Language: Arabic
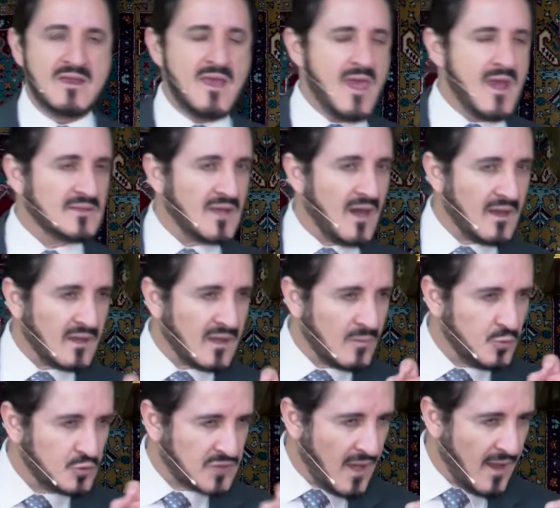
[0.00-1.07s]
لا
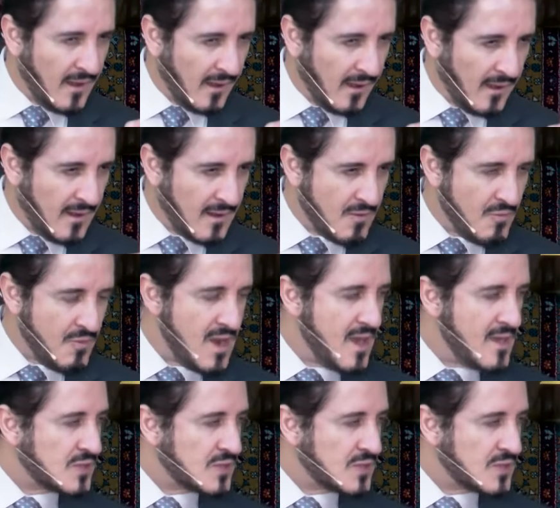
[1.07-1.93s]
يتحرك متحرك ولا